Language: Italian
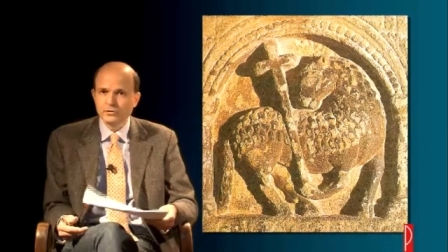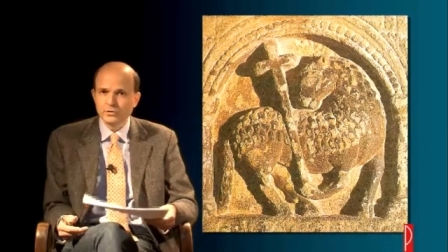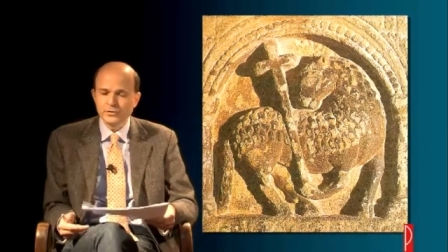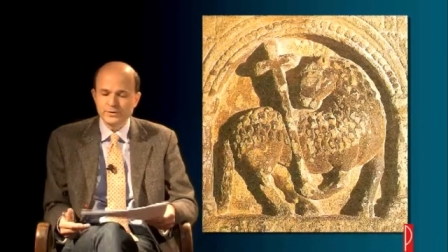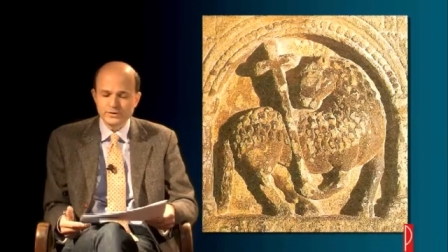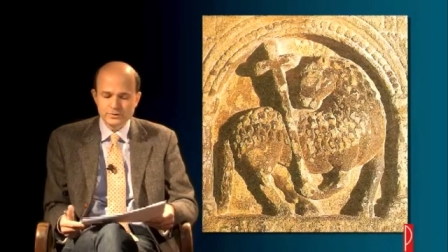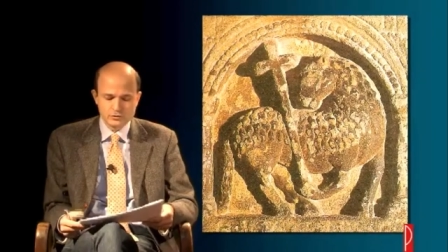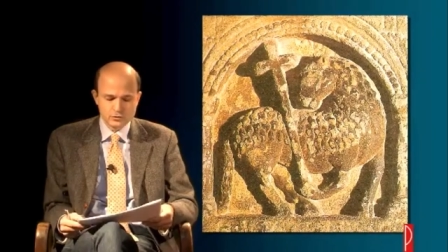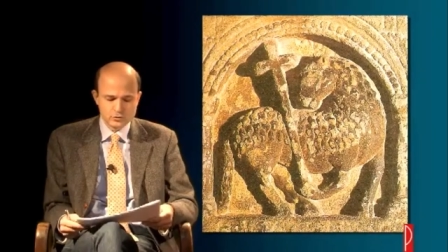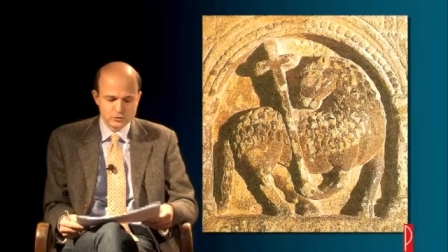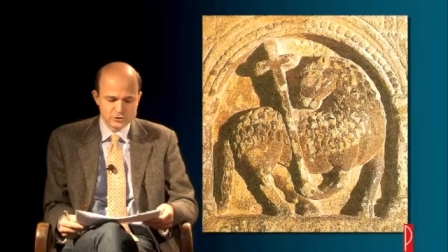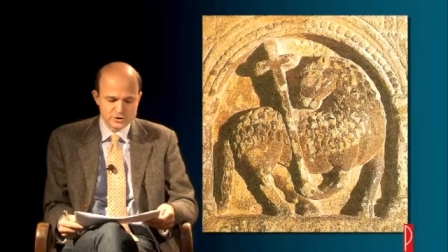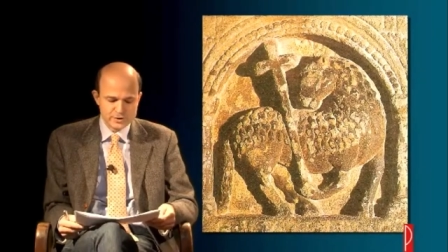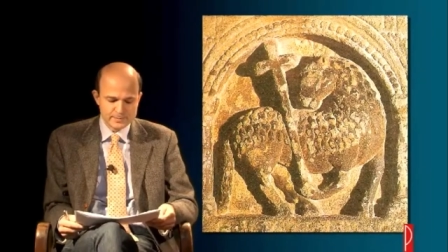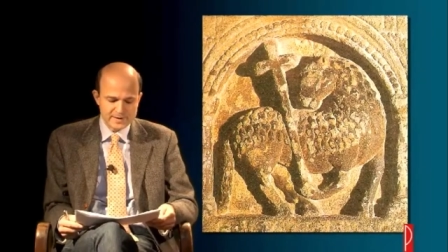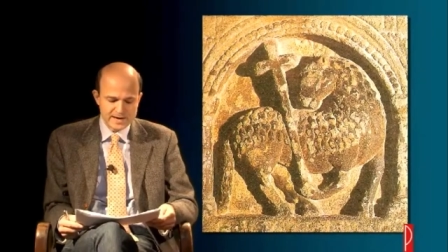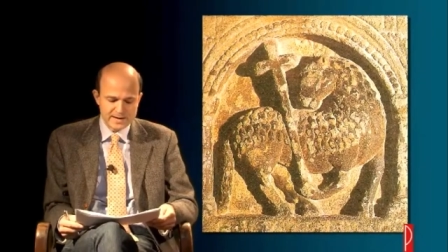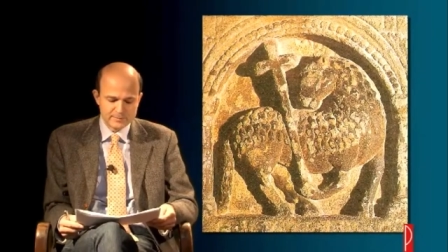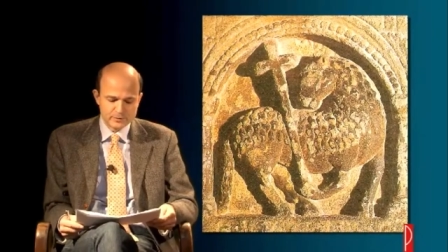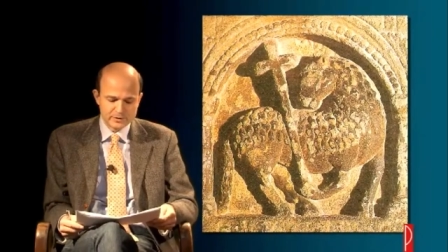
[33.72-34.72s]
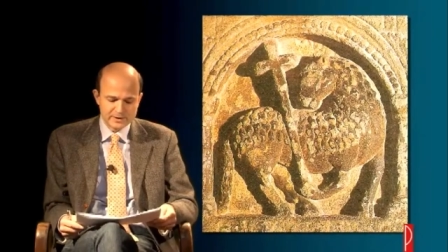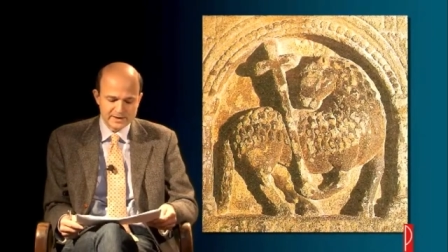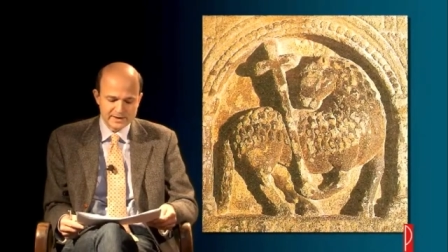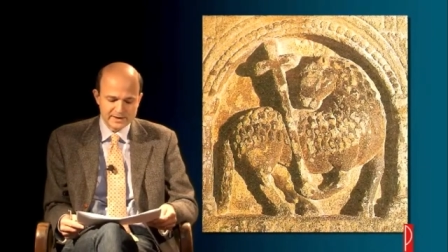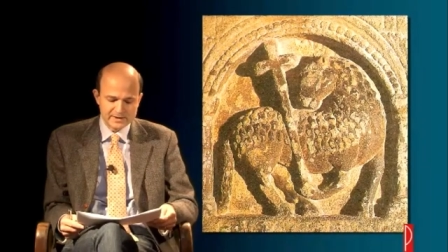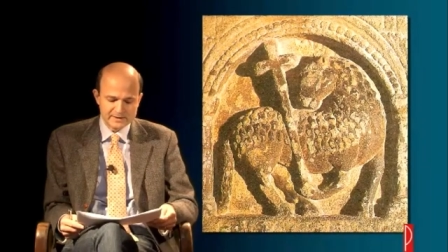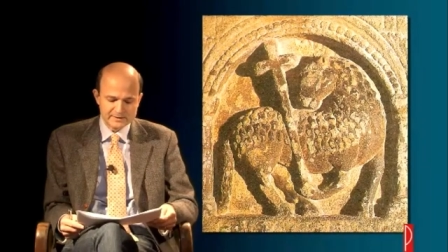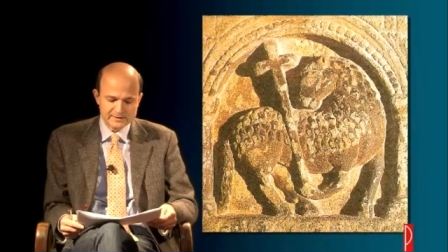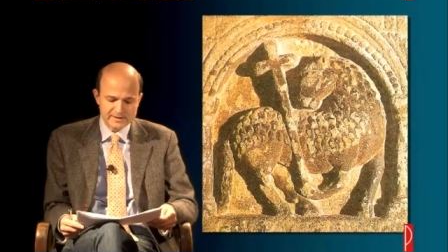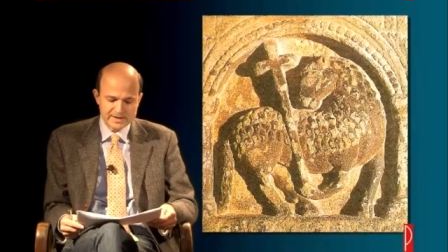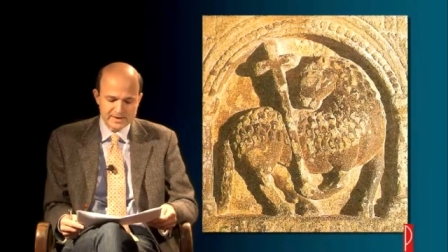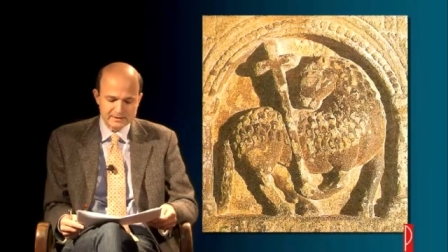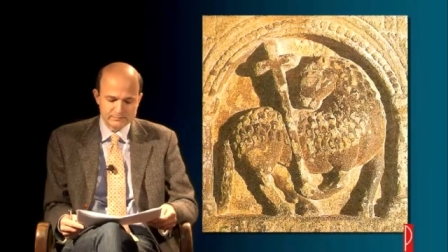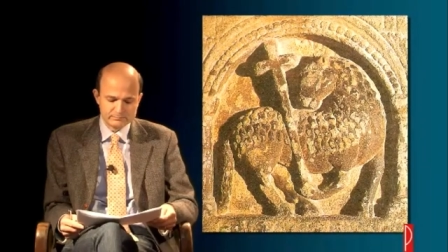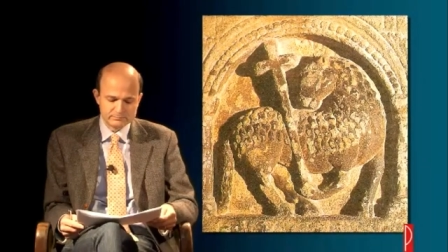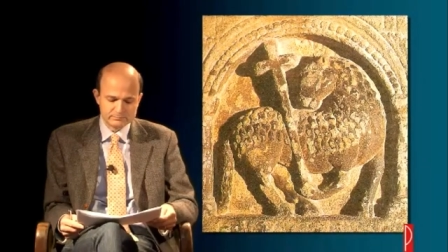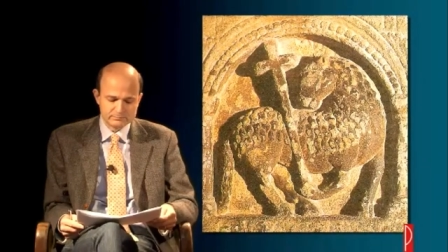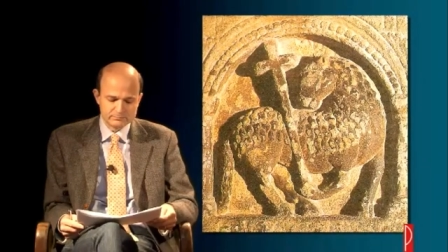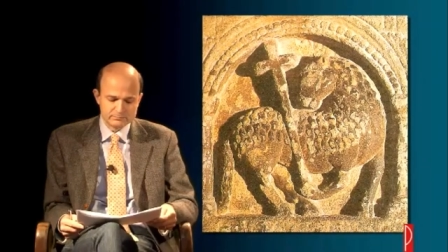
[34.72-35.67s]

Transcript: Noi concepiamo la realtà